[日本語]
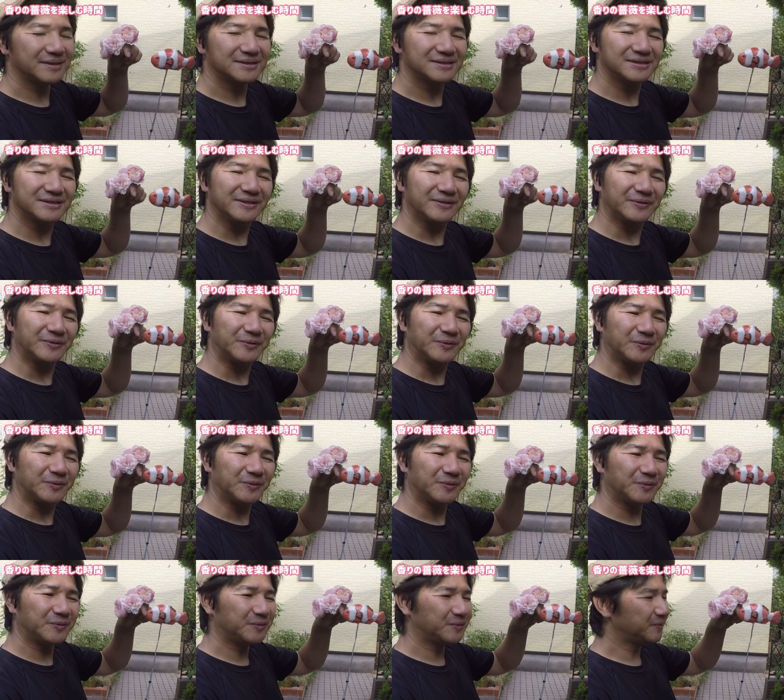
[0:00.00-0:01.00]
すよ
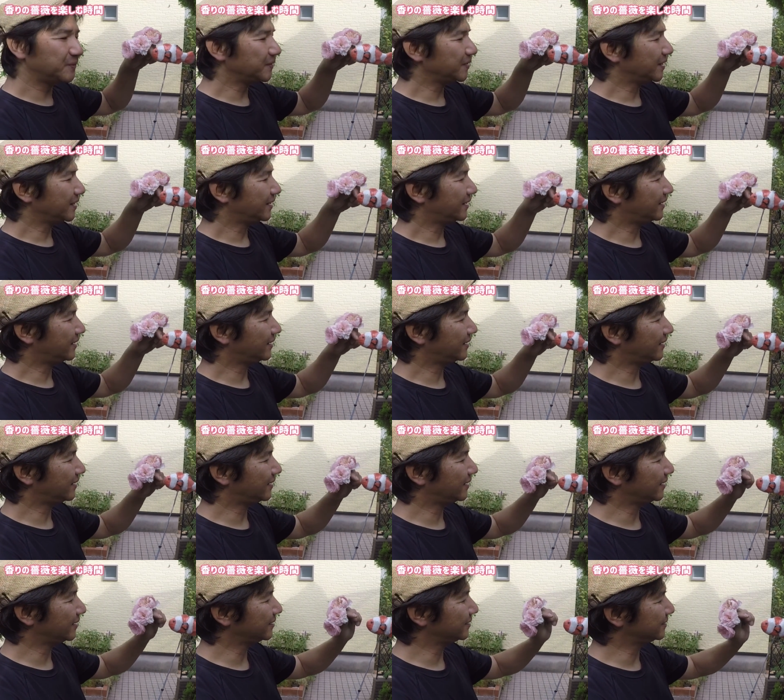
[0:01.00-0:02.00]

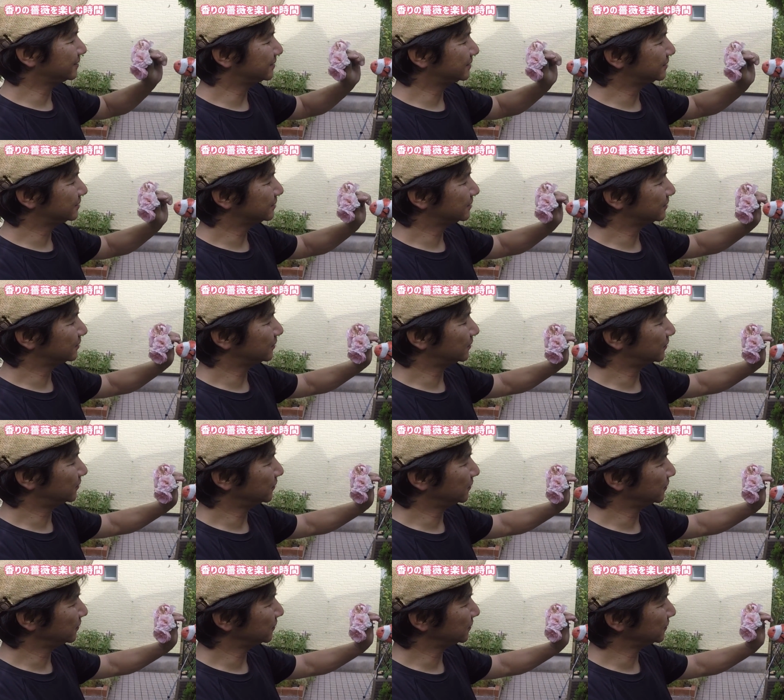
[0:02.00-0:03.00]
はいこ
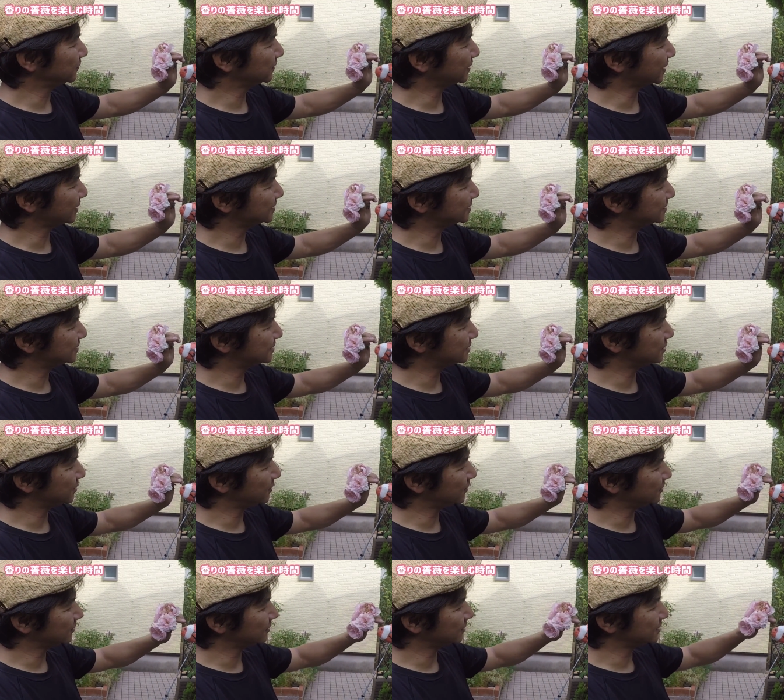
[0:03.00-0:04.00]
の子たち
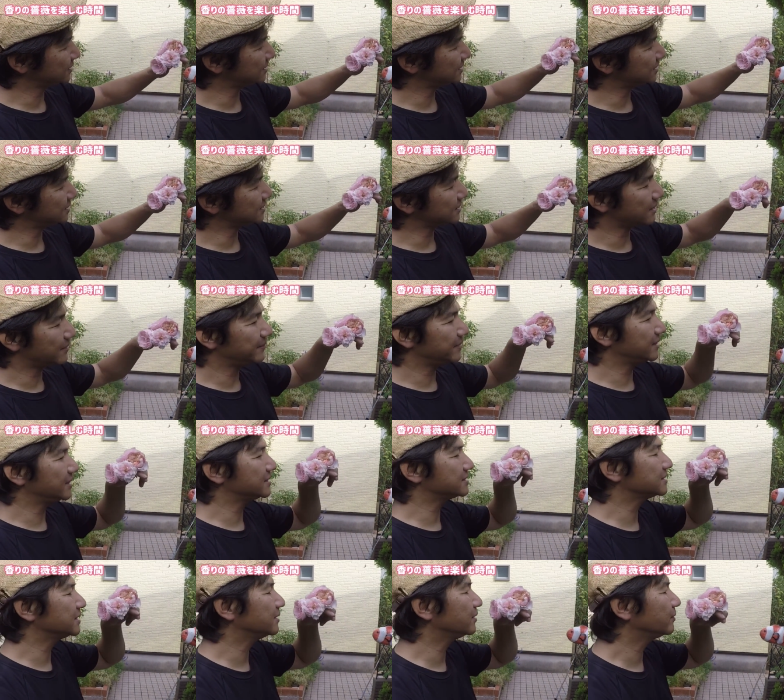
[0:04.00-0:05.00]
ちょっと小さめ
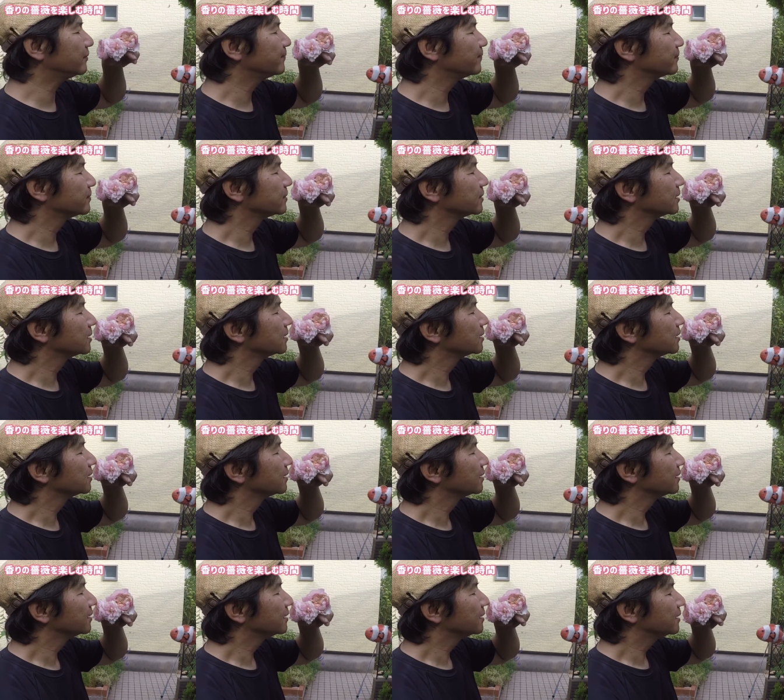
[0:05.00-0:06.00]
ですけど
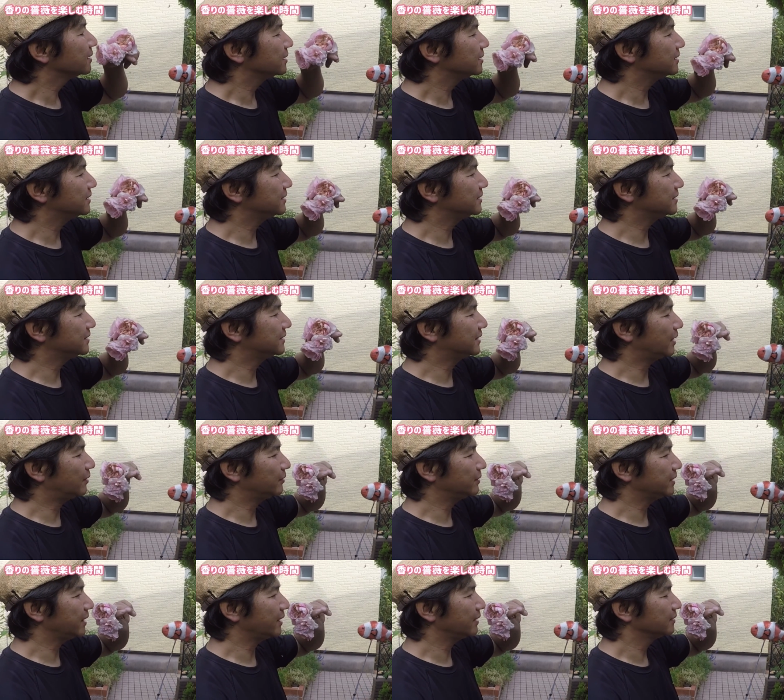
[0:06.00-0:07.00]
いい
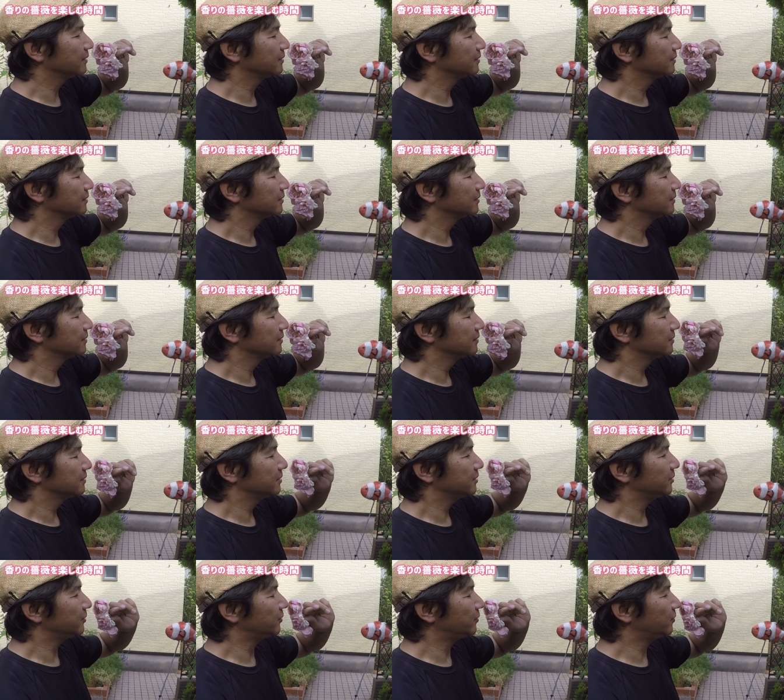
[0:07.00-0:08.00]
香りで
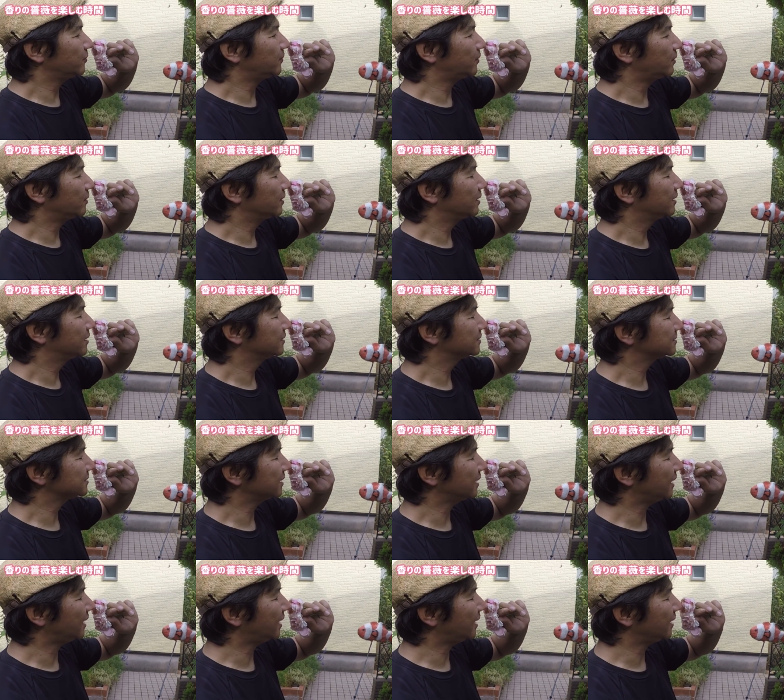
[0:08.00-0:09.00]
今日も
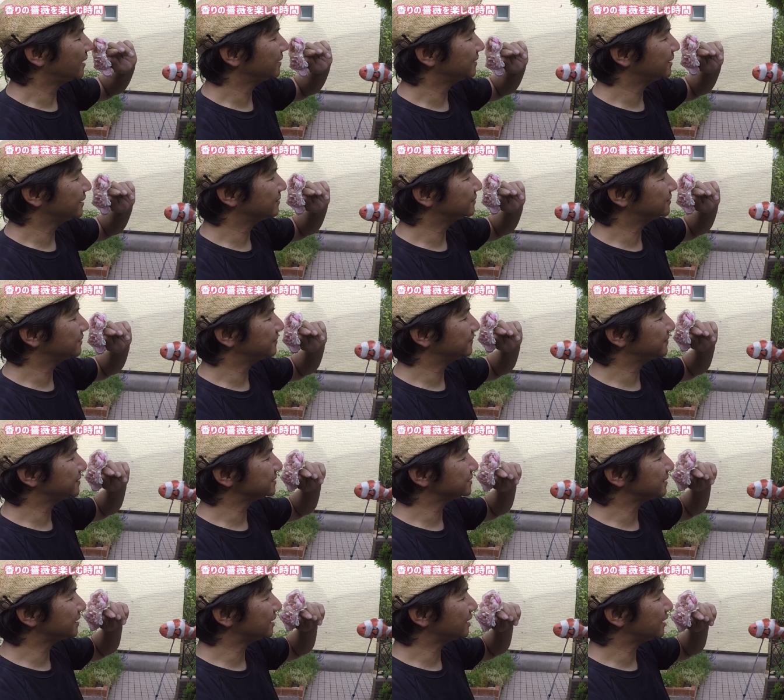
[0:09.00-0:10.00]
咲いてくれま
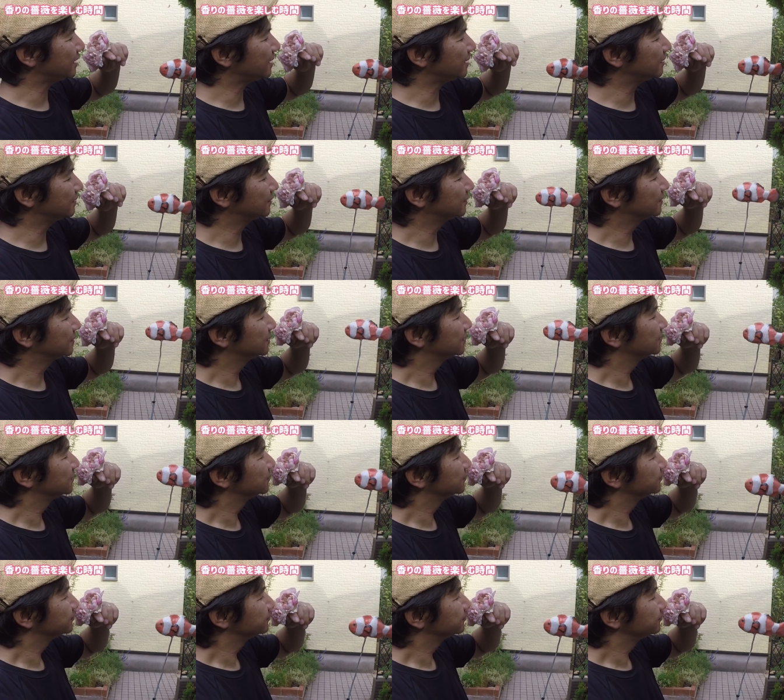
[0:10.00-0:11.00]
した
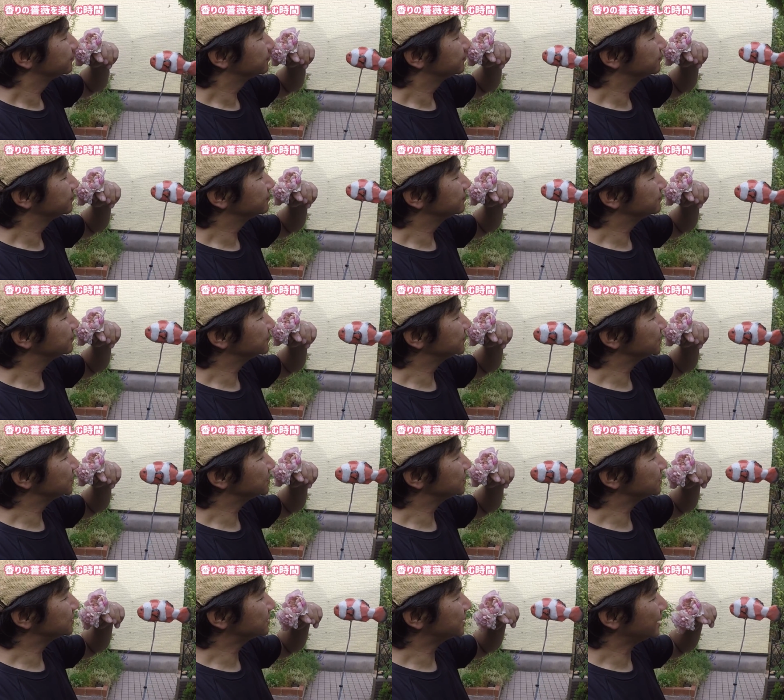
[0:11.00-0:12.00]

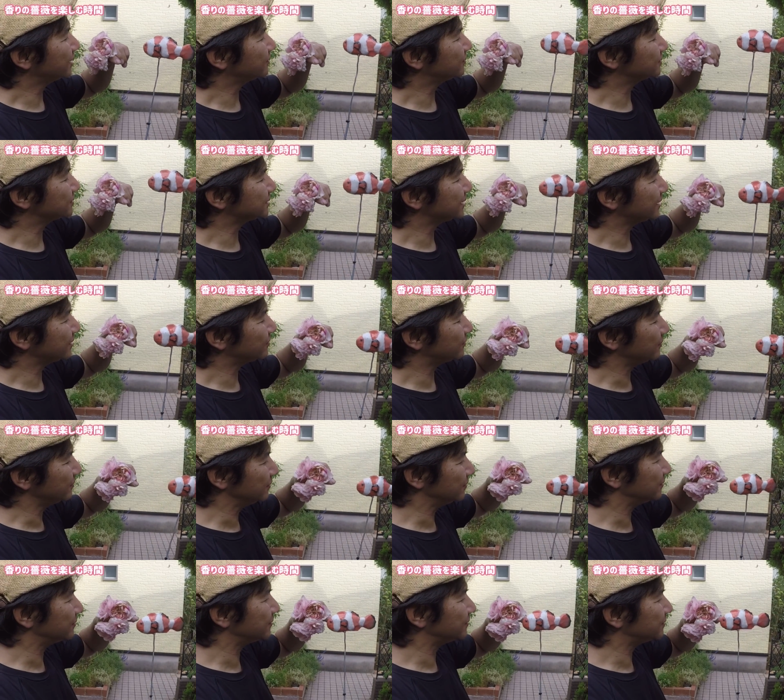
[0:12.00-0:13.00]
うーん最高最
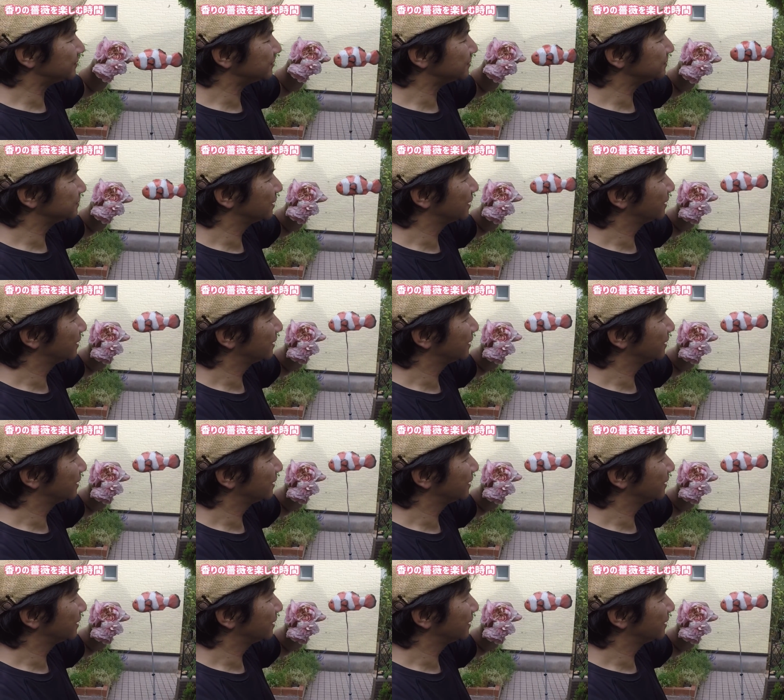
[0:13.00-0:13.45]
高うん